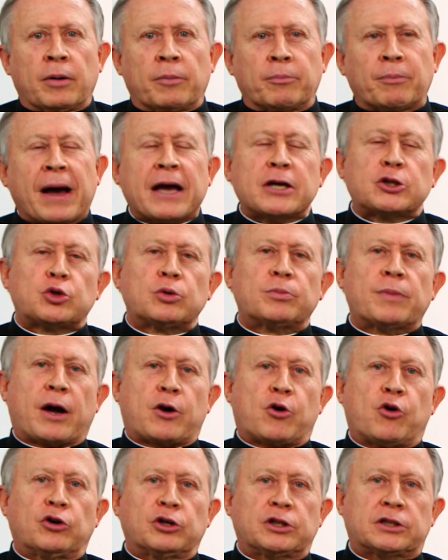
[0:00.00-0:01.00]
Mais uma
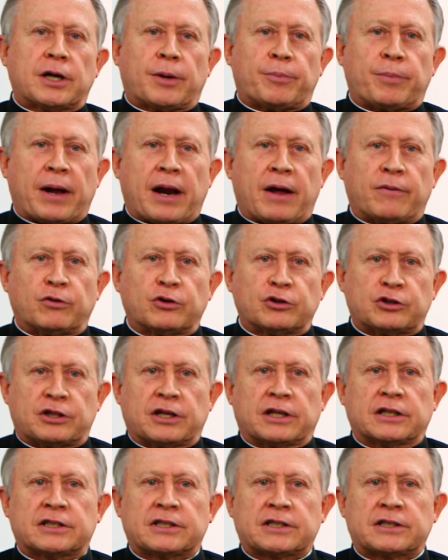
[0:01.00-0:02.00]
coisa para
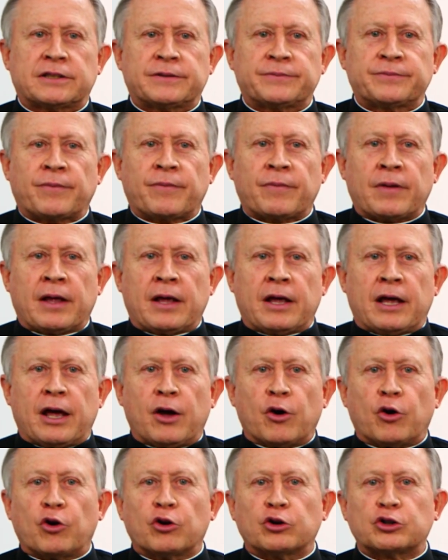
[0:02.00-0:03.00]
vocês.
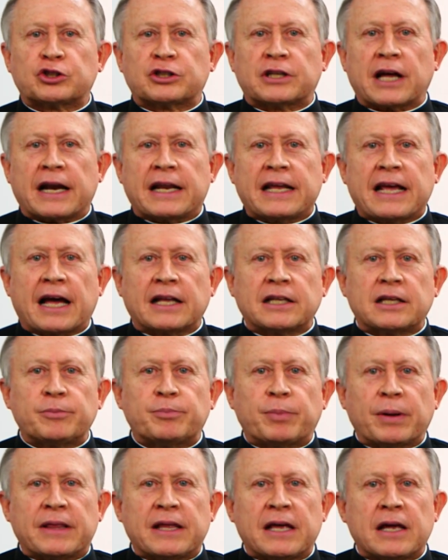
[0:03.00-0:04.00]
Eu gostaria de
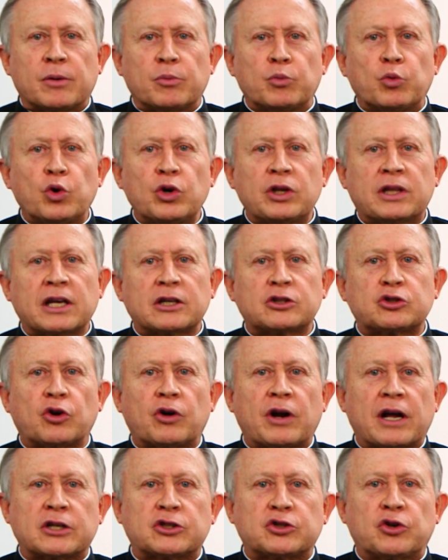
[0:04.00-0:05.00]
pedir muitas
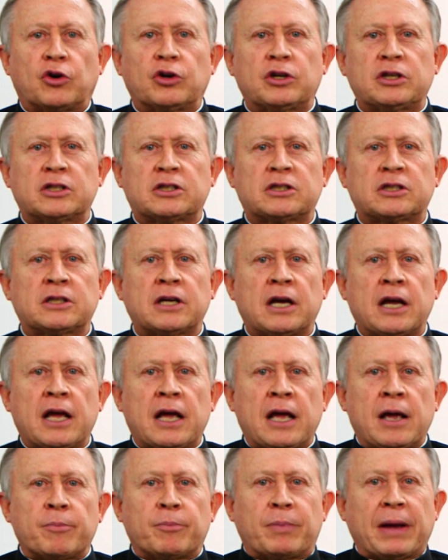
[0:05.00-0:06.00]
orações
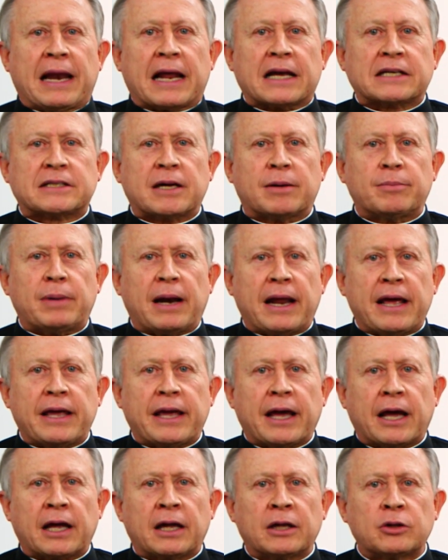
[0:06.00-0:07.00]
pela
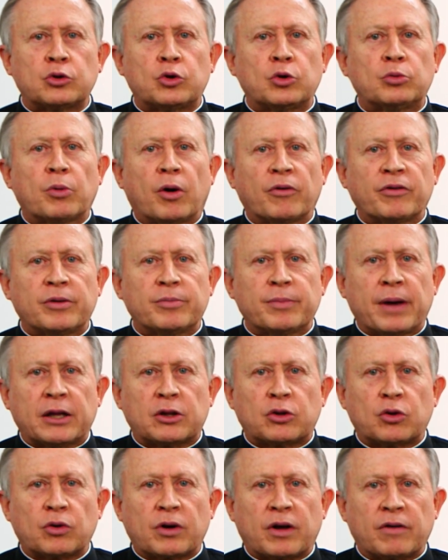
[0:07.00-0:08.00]
Assembleia do
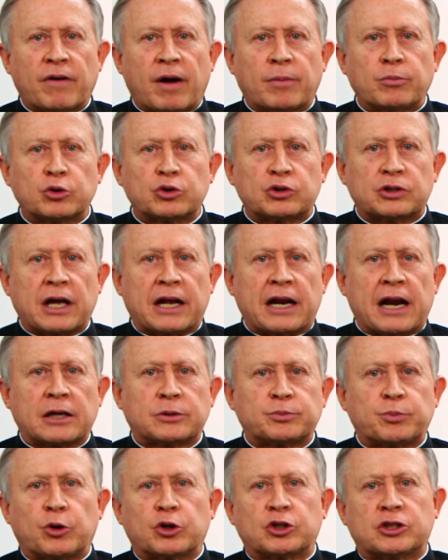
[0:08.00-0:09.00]
Movimento que vamos ter
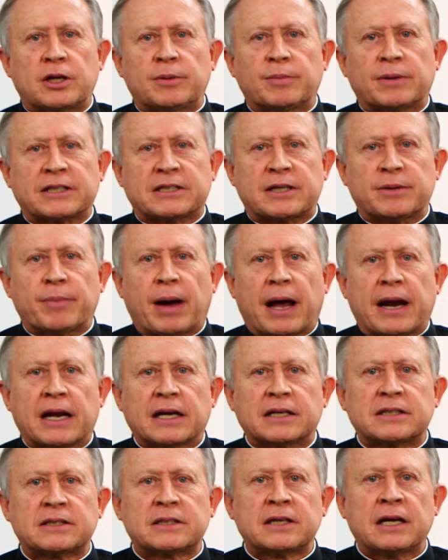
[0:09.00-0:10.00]
nas próximas
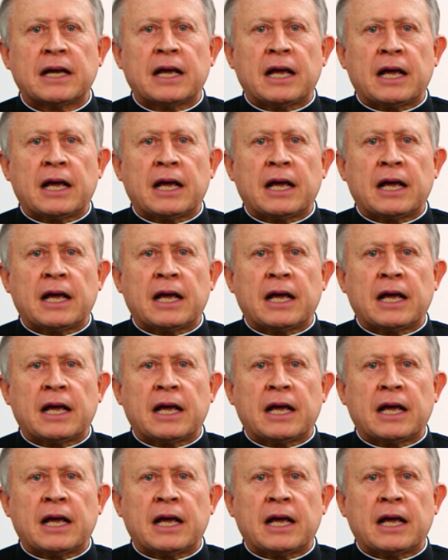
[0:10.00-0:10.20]
semanas.